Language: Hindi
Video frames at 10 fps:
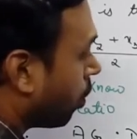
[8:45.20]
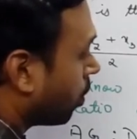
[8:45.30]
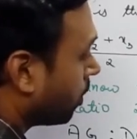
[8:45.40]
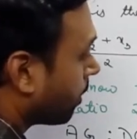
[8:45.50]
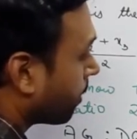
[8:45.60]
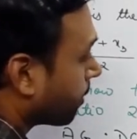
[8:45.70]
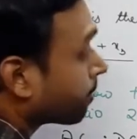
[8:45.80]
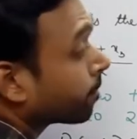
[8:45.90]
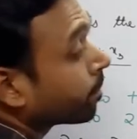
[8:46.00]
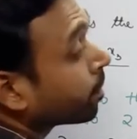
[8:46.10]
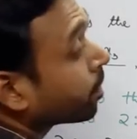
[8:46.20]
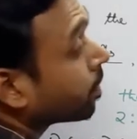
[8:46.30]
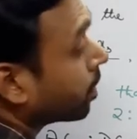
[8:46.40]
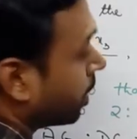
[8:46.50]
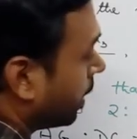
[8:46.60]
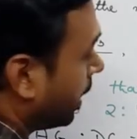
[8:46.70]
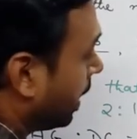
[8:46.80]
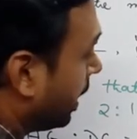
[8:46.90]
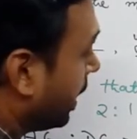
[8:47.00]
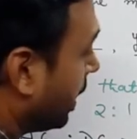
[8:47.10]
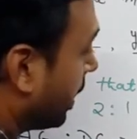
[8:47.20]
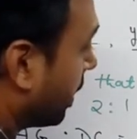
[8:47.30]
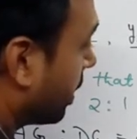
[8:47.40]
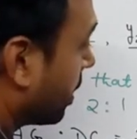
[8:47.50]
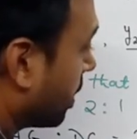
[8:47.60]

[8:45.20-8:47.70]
ऑन ए डी